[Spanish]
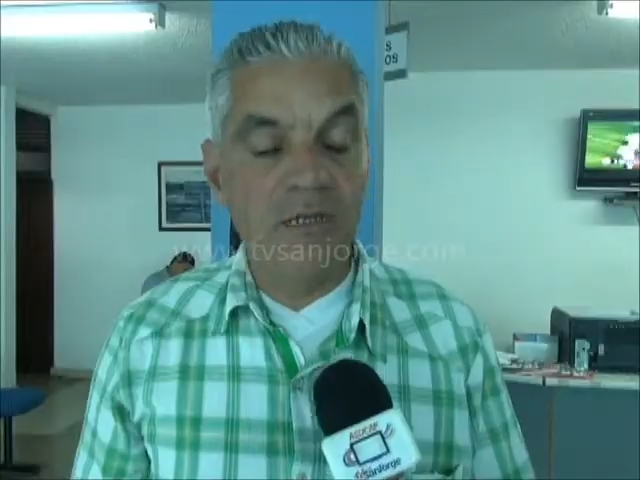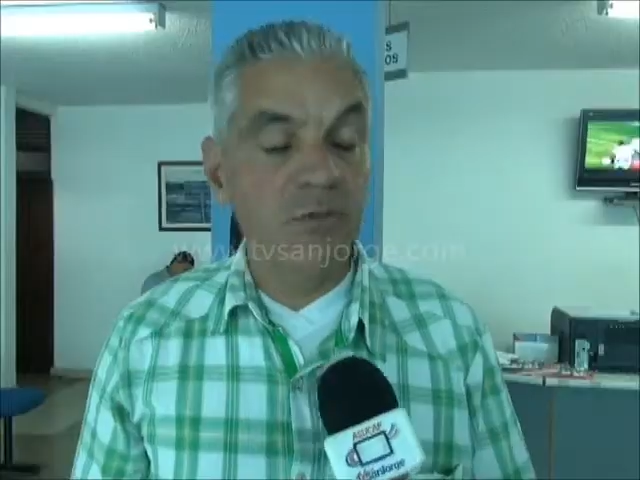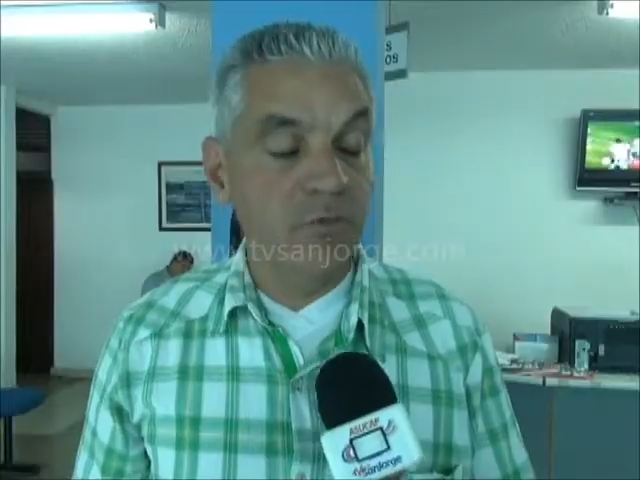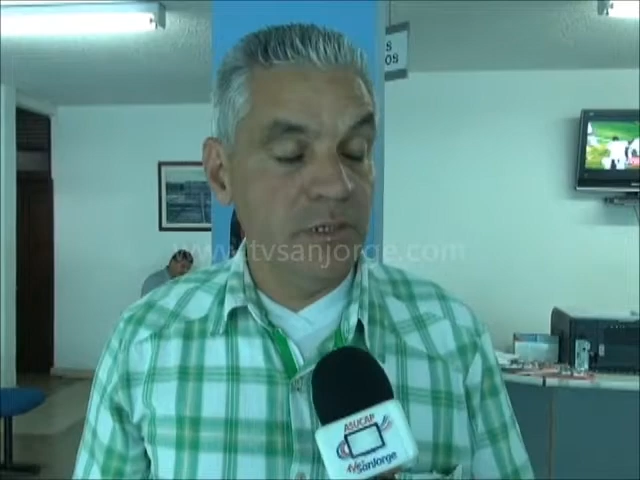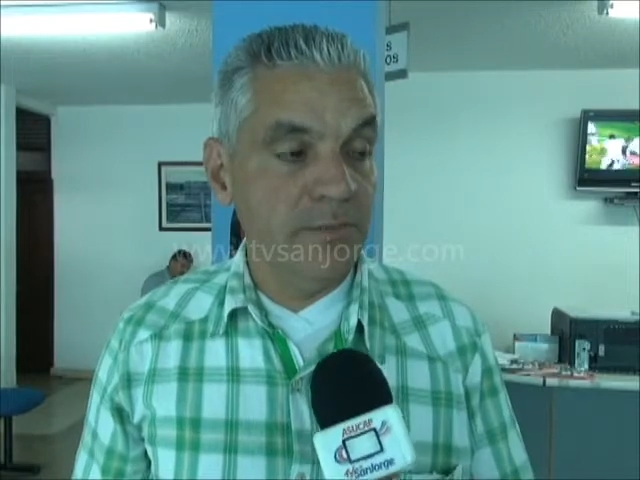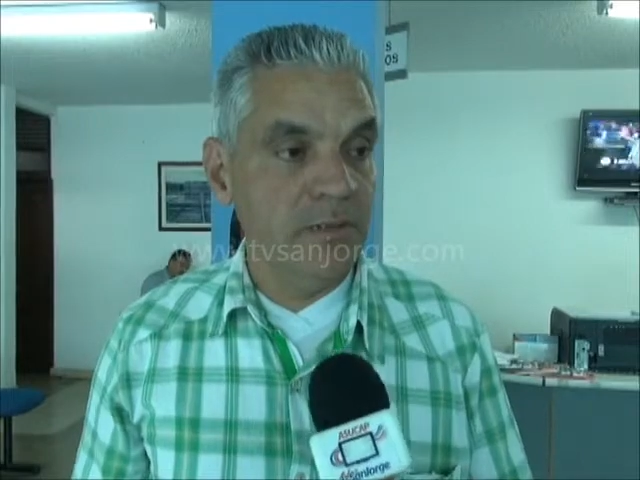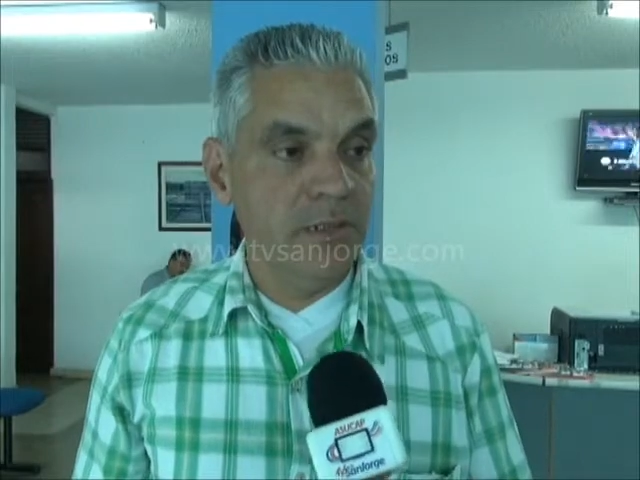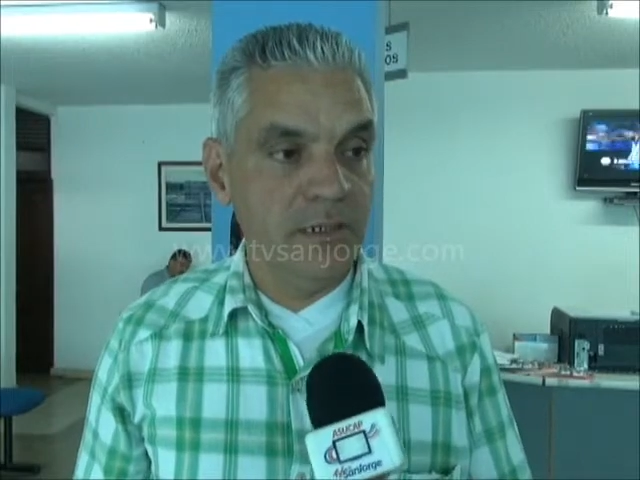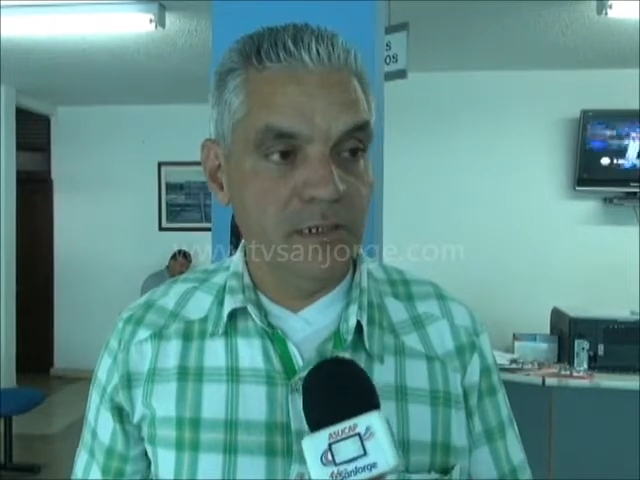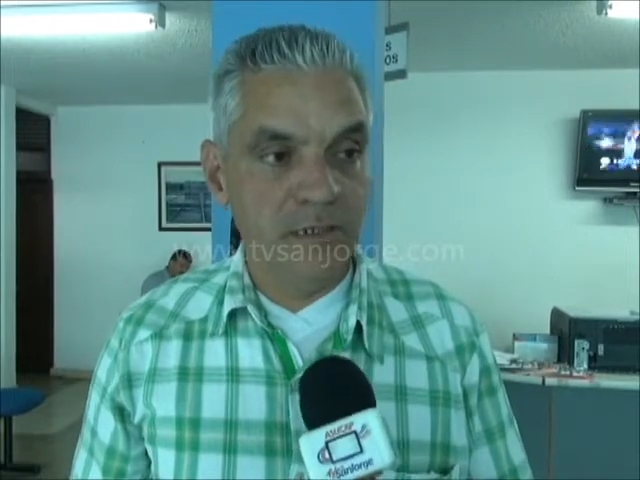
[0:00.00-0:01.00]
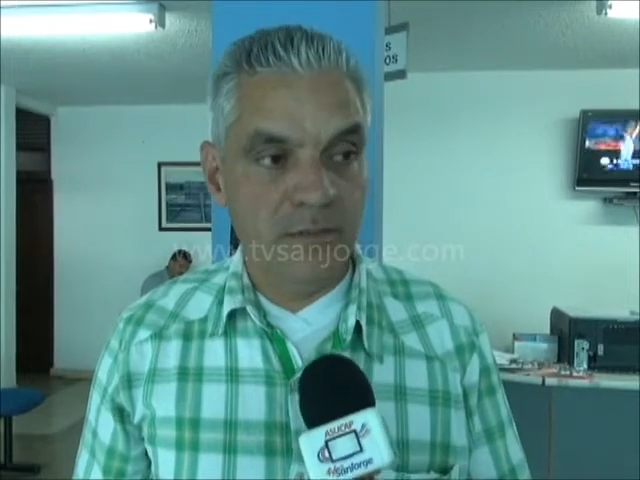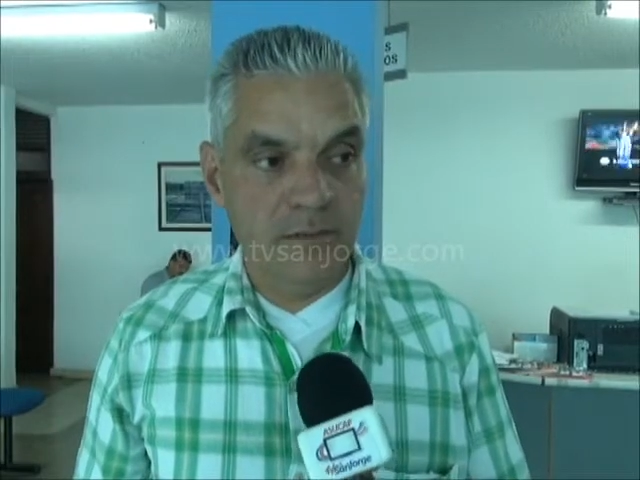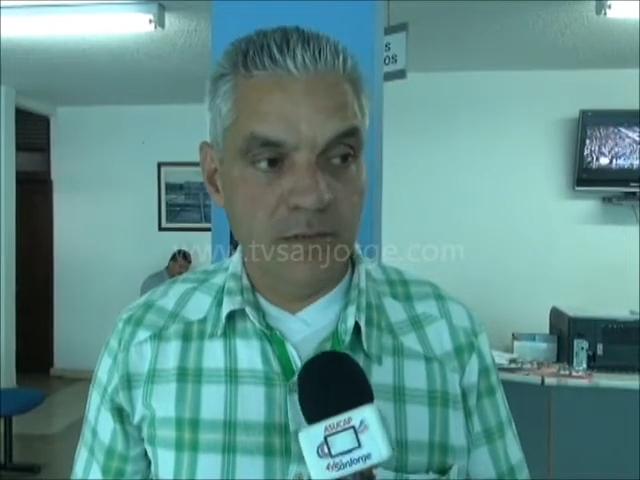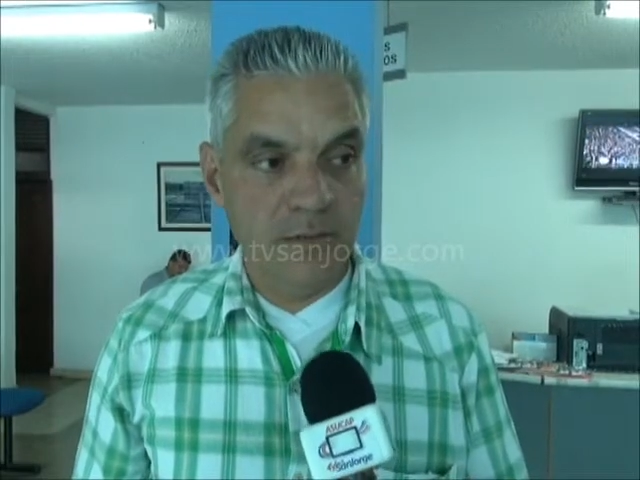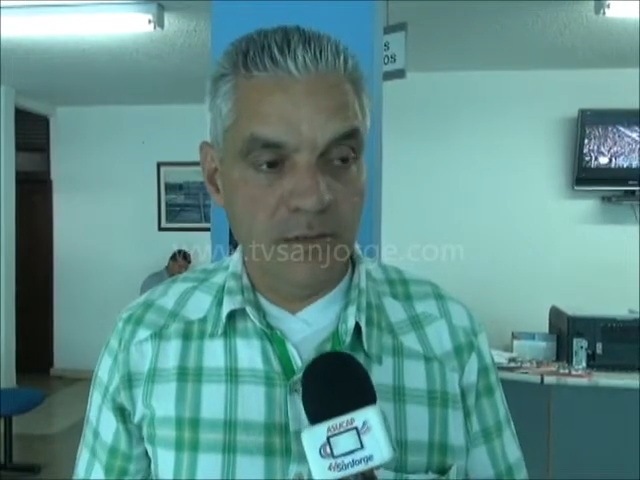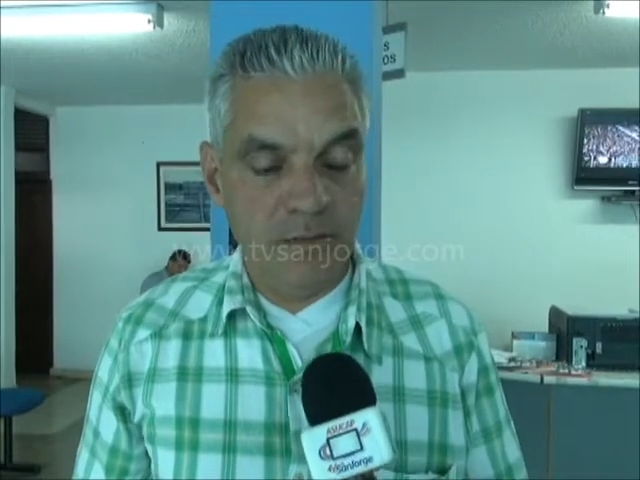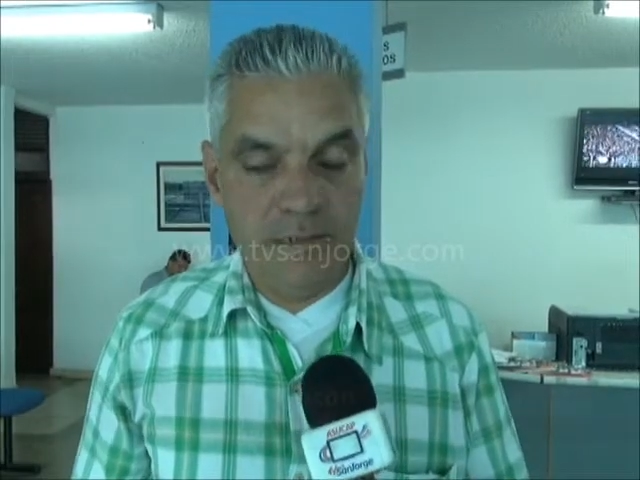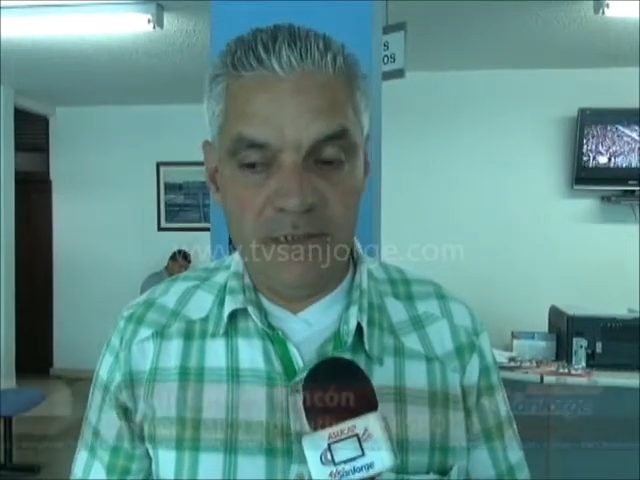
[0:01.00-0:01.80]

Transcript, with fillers: Ya yo voy a mandar a,